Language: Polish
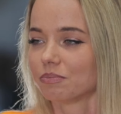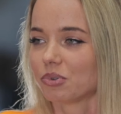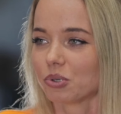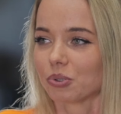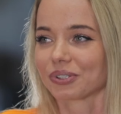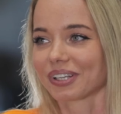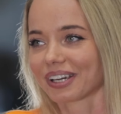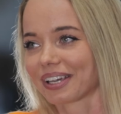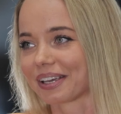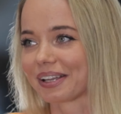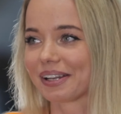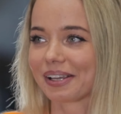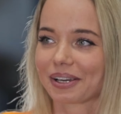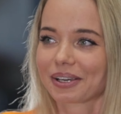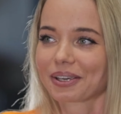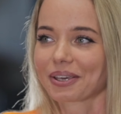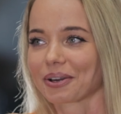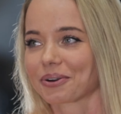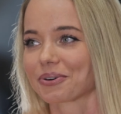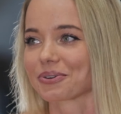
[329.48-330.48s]
było takie
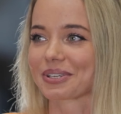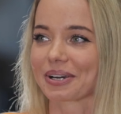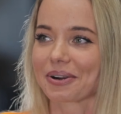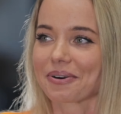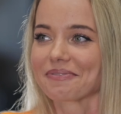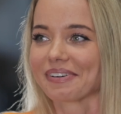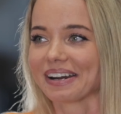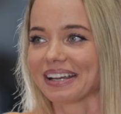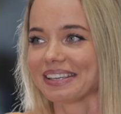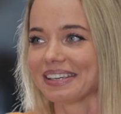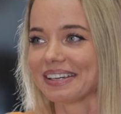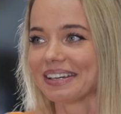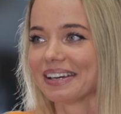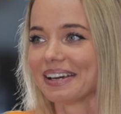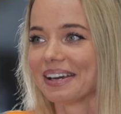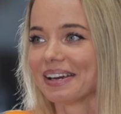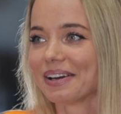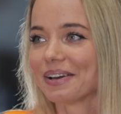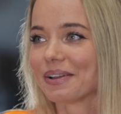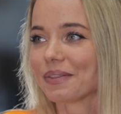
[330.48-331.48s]
lekkie kozakowanie.
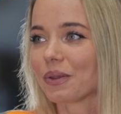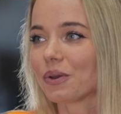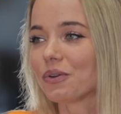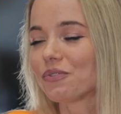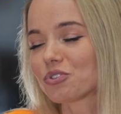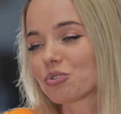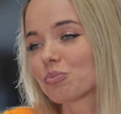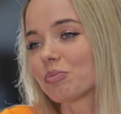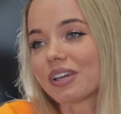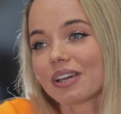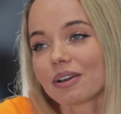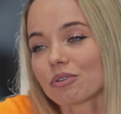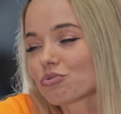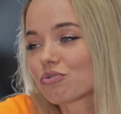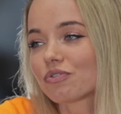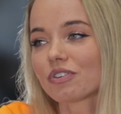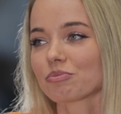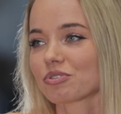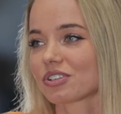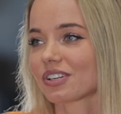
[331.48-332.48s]
No i w mhm. sumie ja
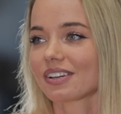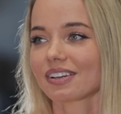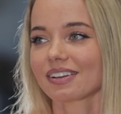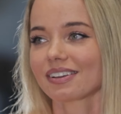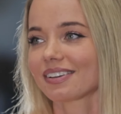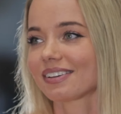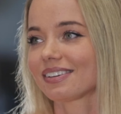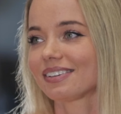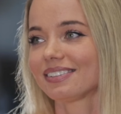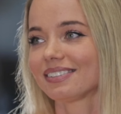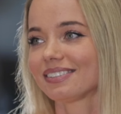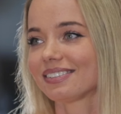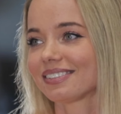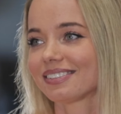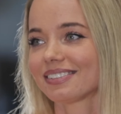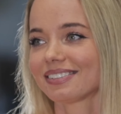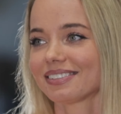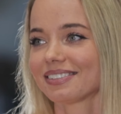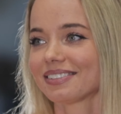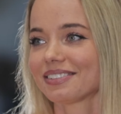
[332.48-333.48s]
już wiem, że e,
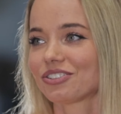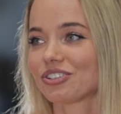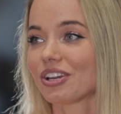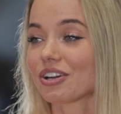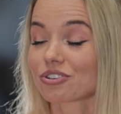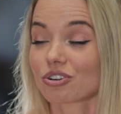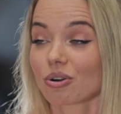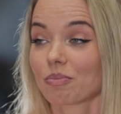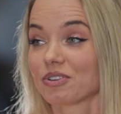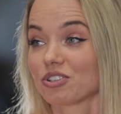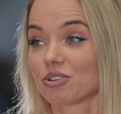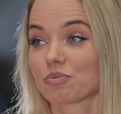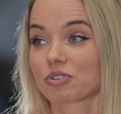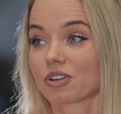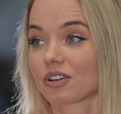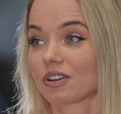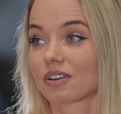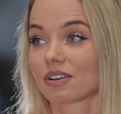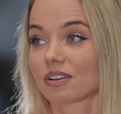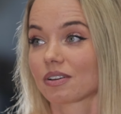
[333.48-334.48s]
ciężko będzie
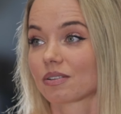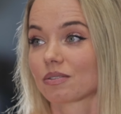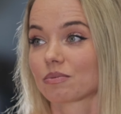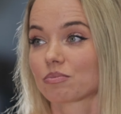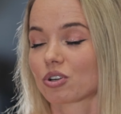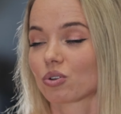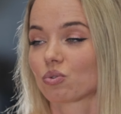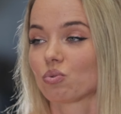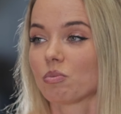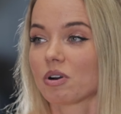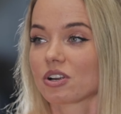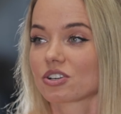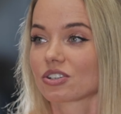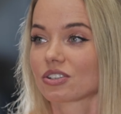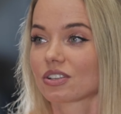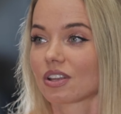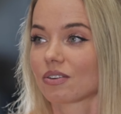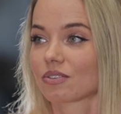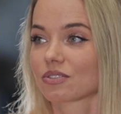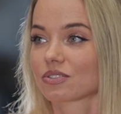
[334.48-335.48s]
prze,
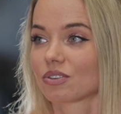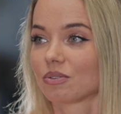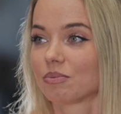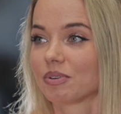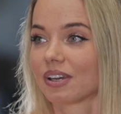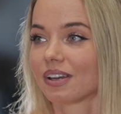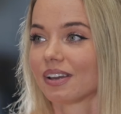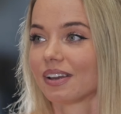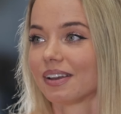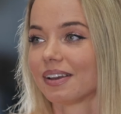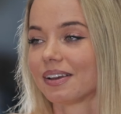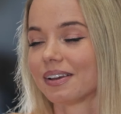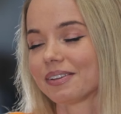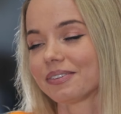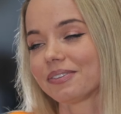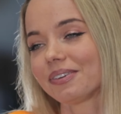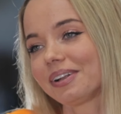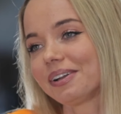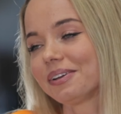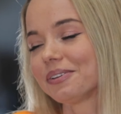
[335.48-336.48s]
przetłumaczyć tej osobie.
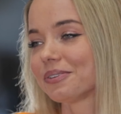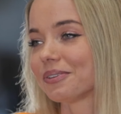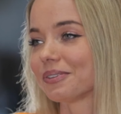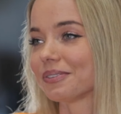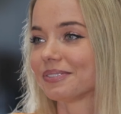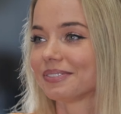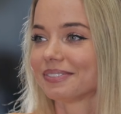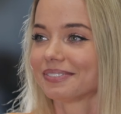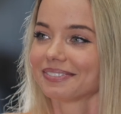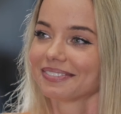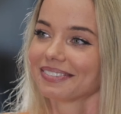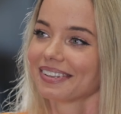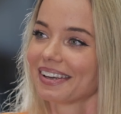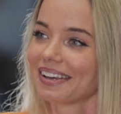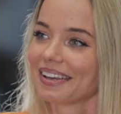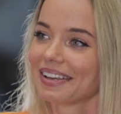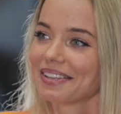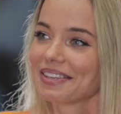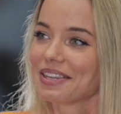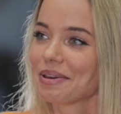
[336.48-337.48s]
No ale to
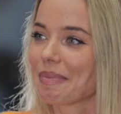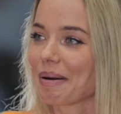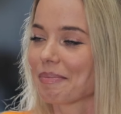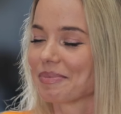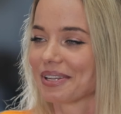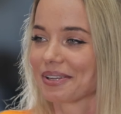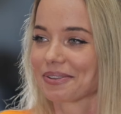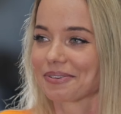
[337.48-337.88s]
nie mamy